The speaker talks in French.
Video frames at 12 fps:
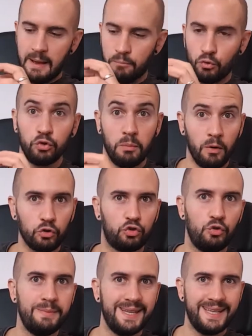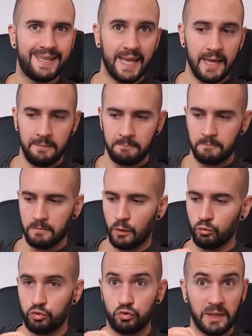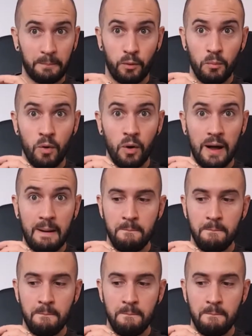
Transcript: il y a beaucoup de manque d'humilité ou tout simplement